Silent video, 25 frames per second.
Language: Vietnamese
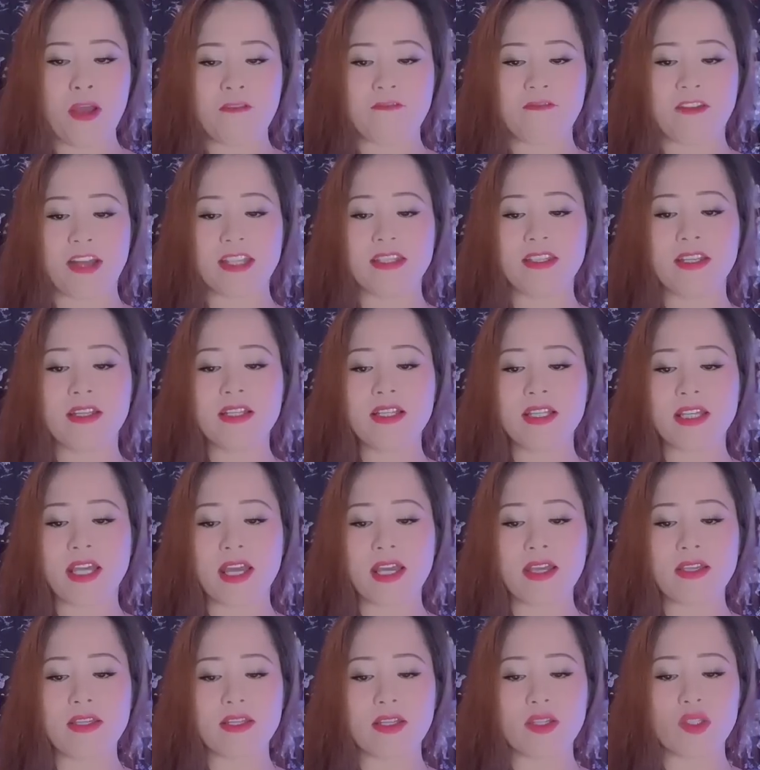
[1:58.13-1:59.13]
phải chứng
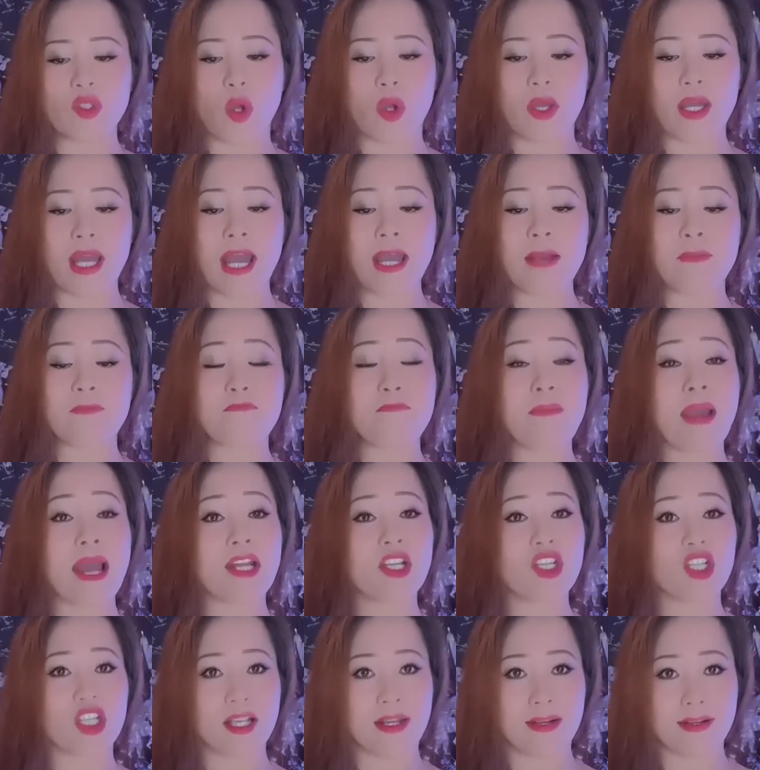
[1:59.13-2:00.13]
kiến những tội ác
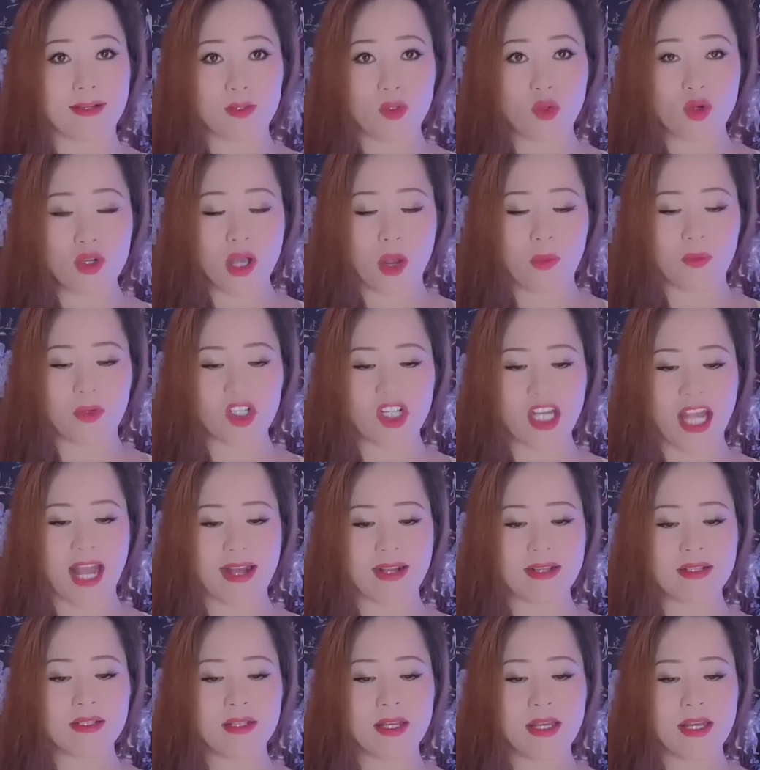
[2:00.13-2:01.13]
man rợ của Cộng
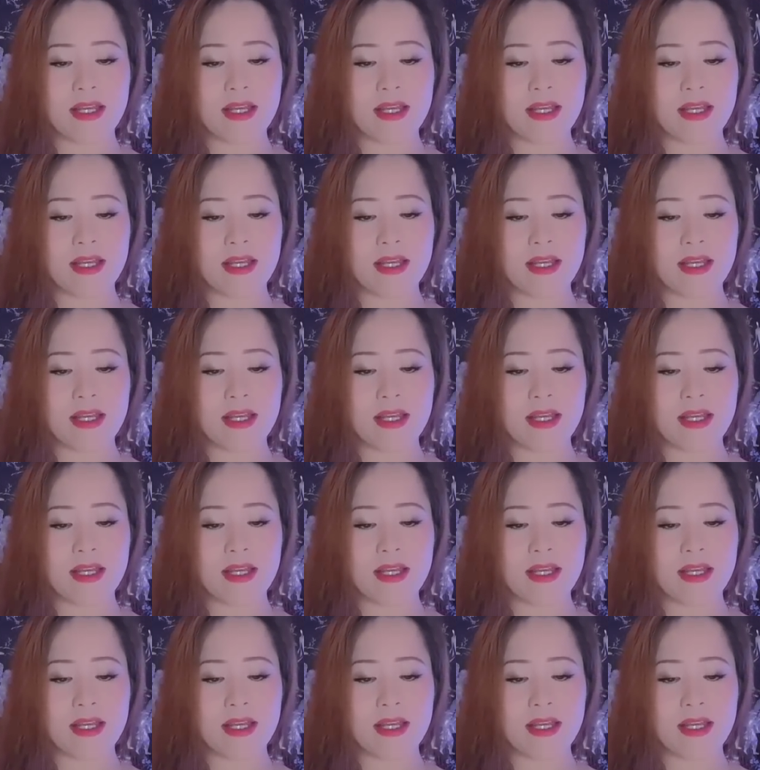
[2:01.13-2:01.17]
sản,